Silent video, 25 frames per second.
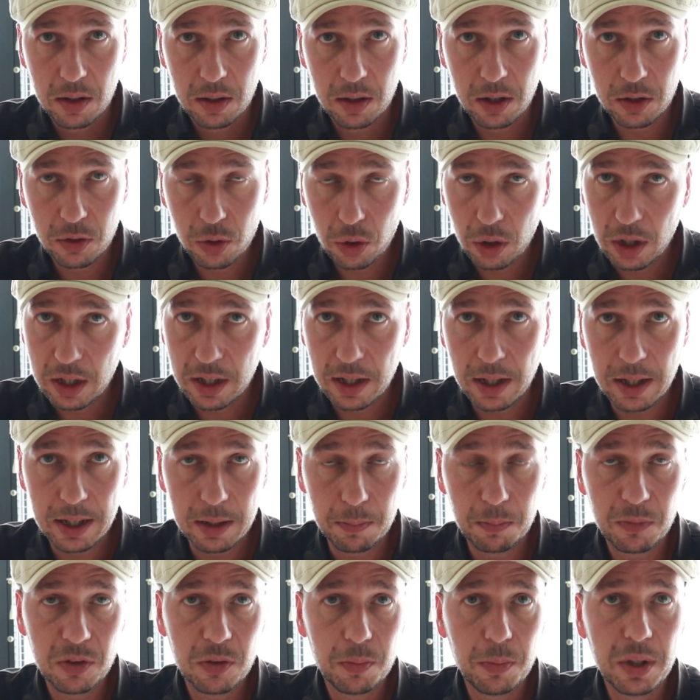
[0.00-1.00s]
Natürliche
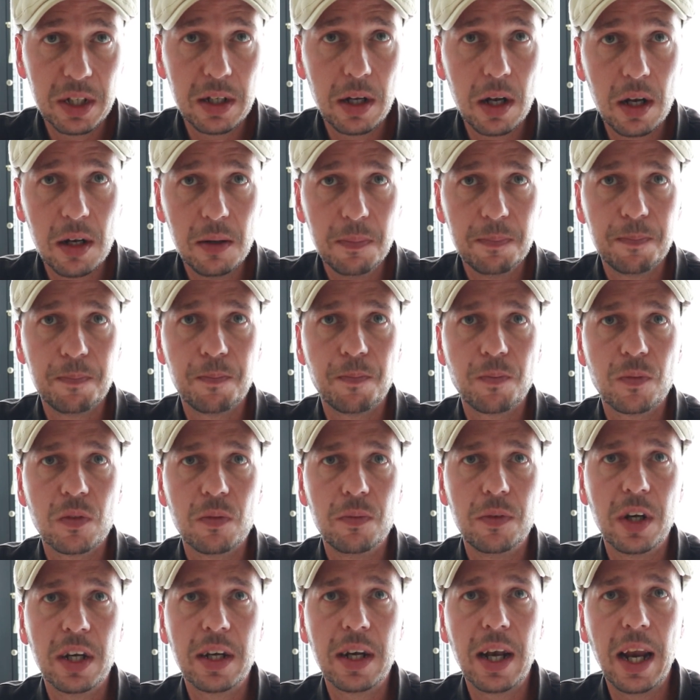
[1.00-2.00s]
Lebensmittel
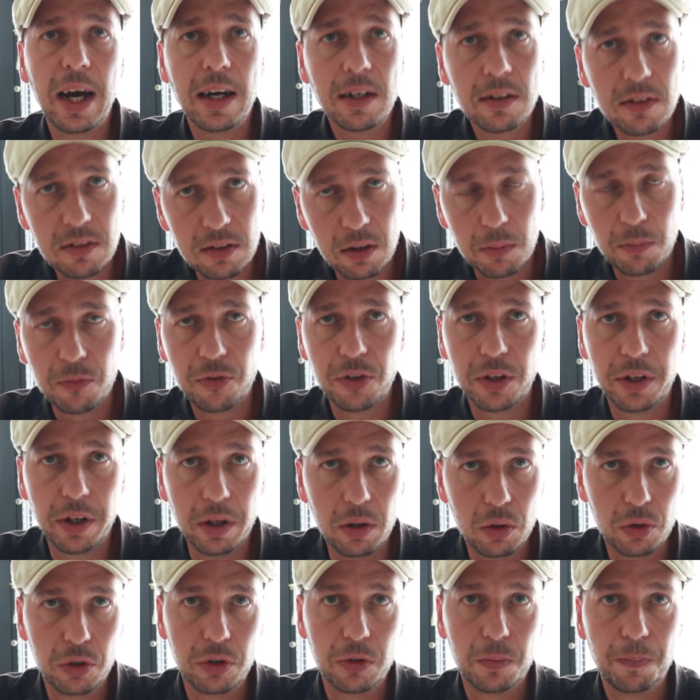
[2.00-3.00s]
werden langsam
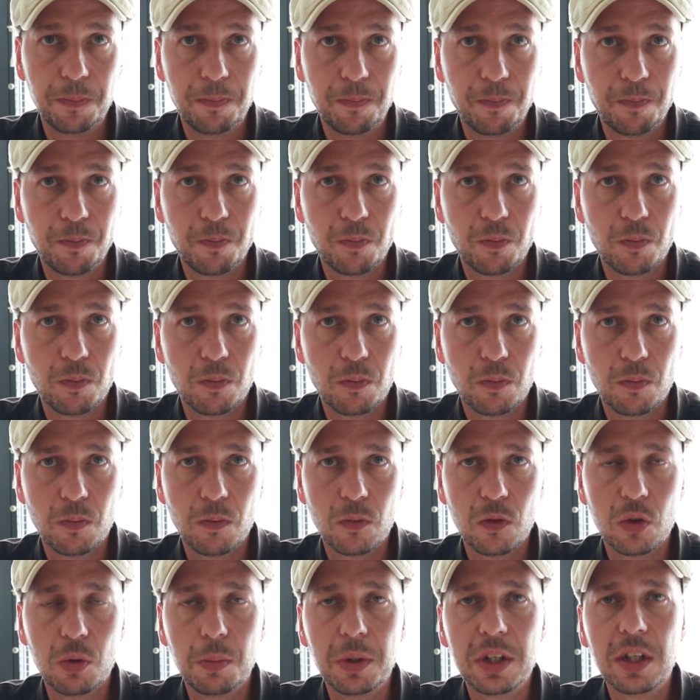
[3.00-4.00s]
verdaut.
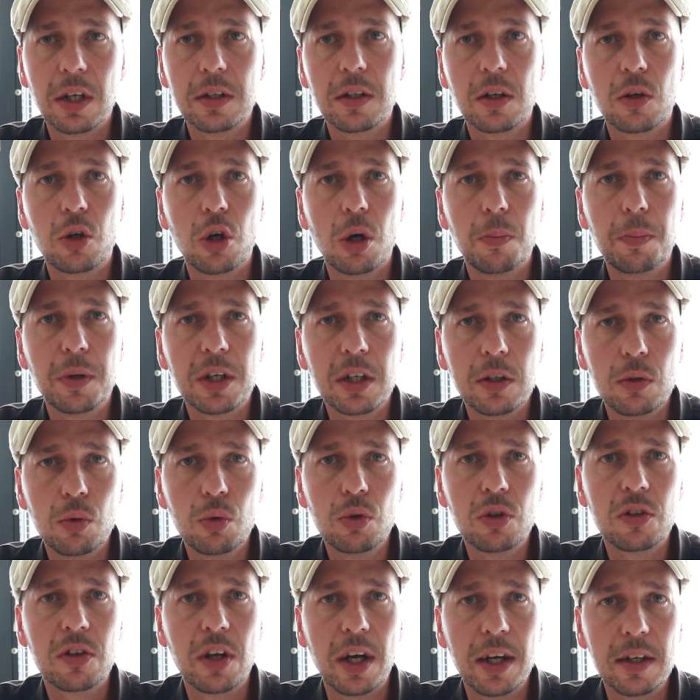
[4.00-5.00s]
Somit hat der Körper
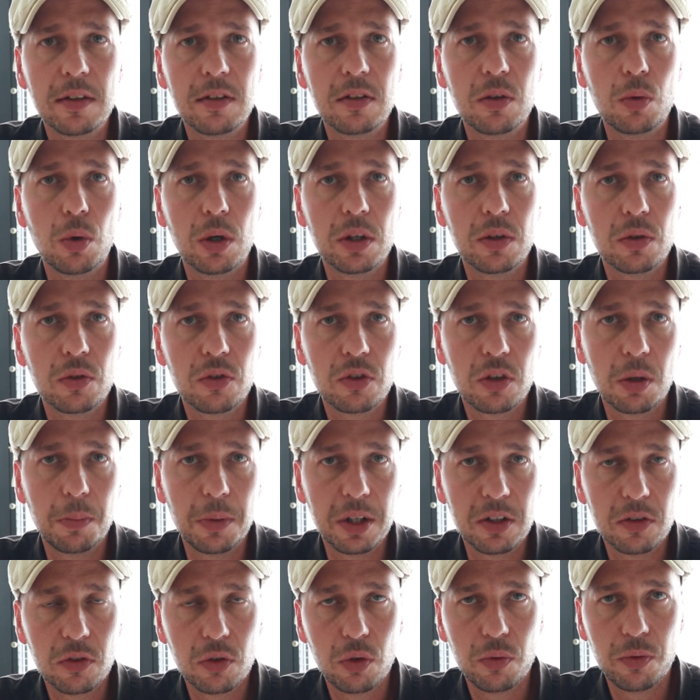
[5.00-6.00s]
genug Zeit, sie
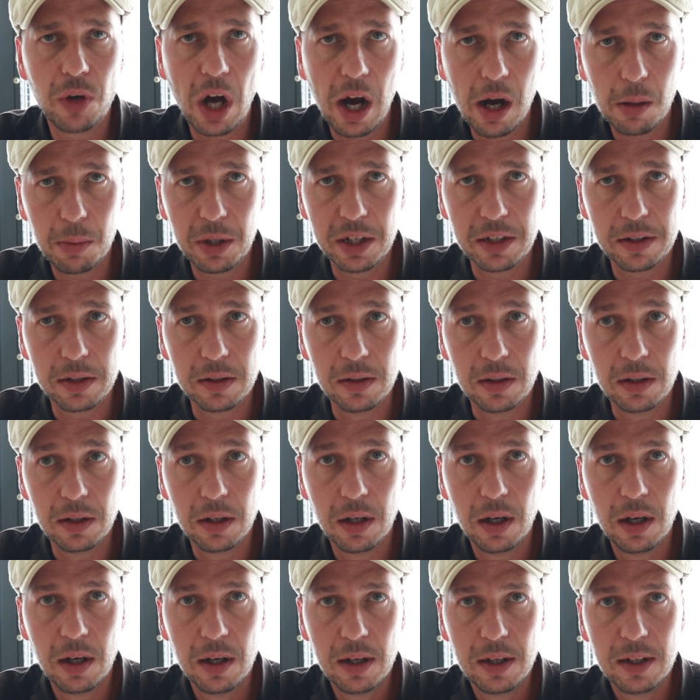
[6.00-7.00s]
ordnungsgemäß zu verarbeiten.
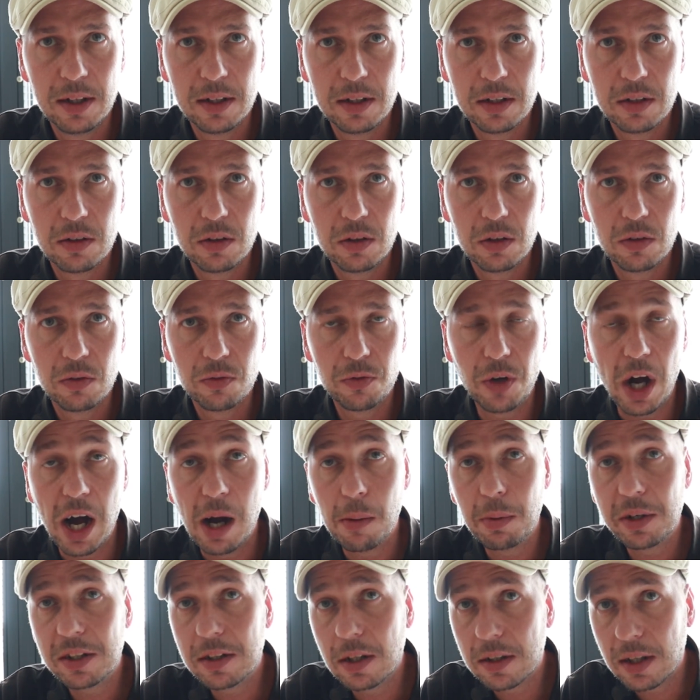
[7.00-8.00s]

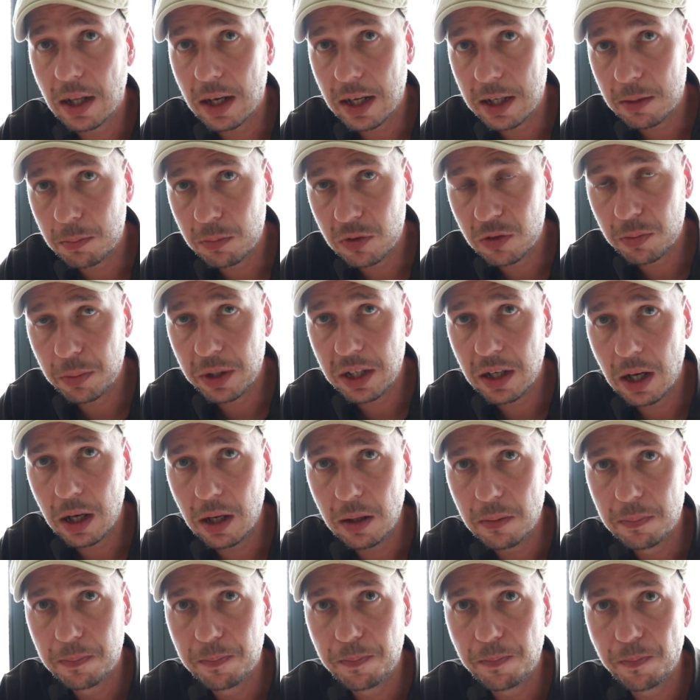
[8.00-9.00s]
Verarbeitete
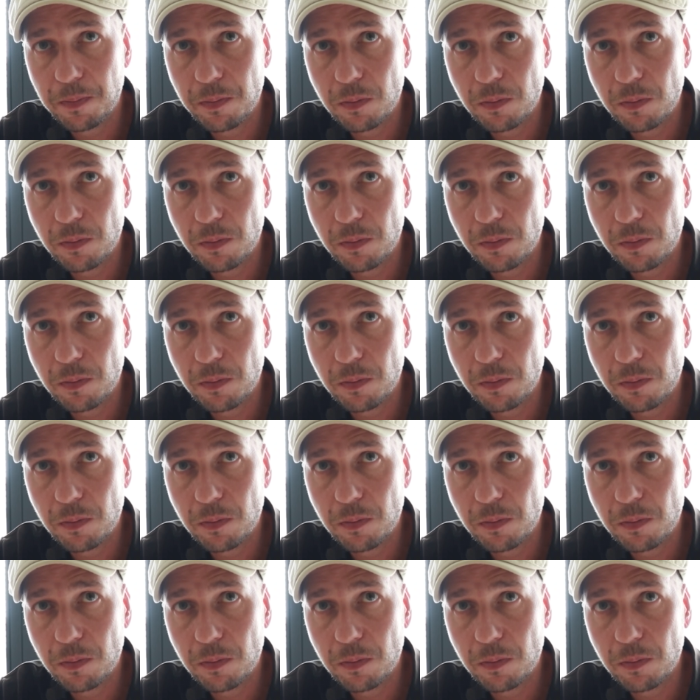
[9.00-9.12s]
Lebensmittel